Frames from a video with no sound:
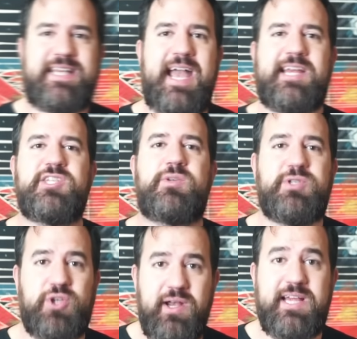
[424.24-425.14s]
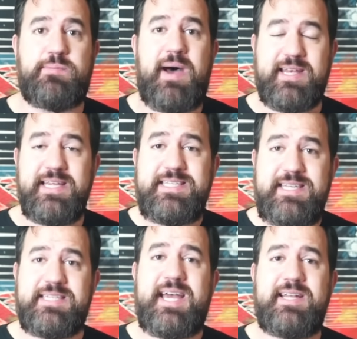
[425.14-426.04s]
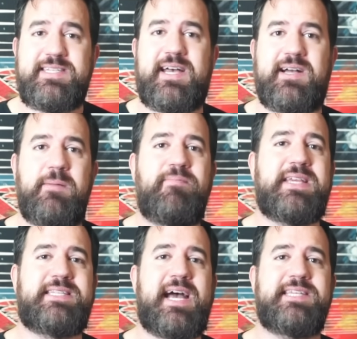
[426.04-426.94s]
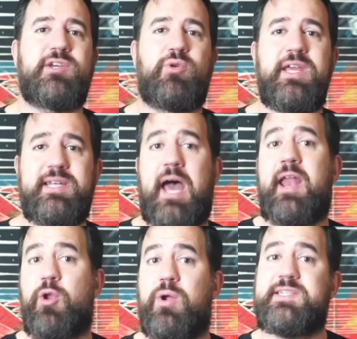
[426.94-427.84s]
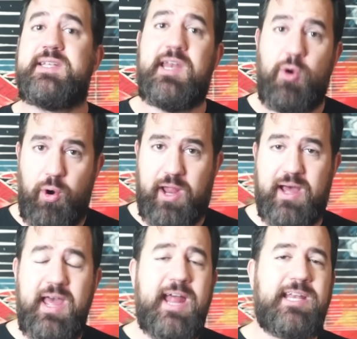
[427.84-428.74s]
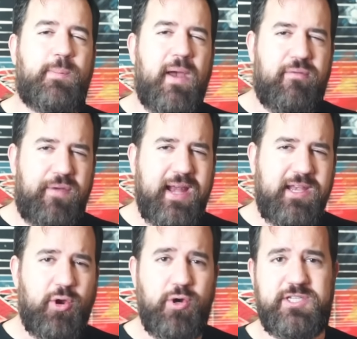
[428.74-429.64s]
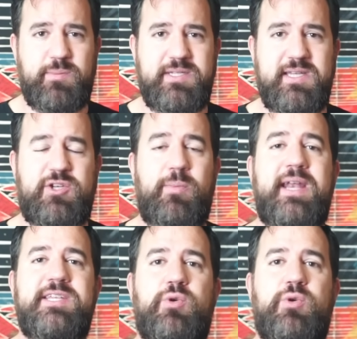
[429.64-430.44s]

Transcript: Ereignis so besonders macht Raumfahrt ist die Tatsache, dass der Asteroid 319 Leona die perfekte Größe besitzt, um eine